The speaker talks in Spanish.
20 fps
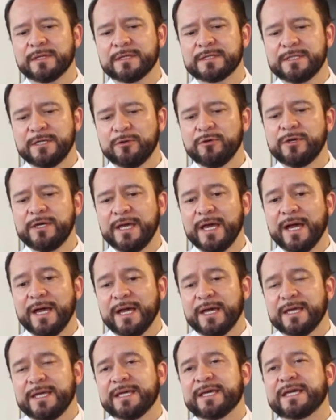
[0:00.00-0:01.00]

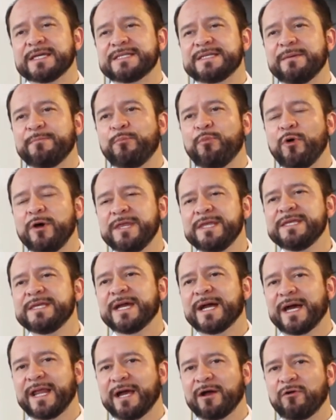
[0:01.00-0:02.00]
cirugía y que se pueden
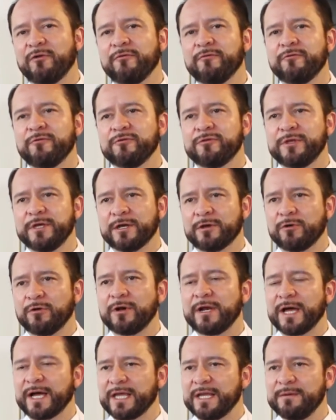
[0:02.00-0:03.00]
llegar a confundir
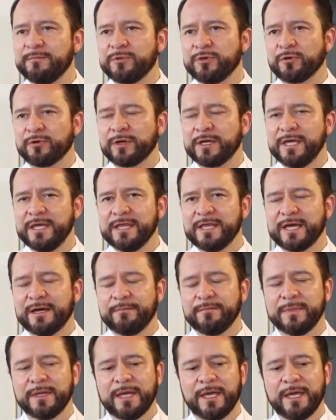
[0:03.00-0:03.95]
con la criptorquidia.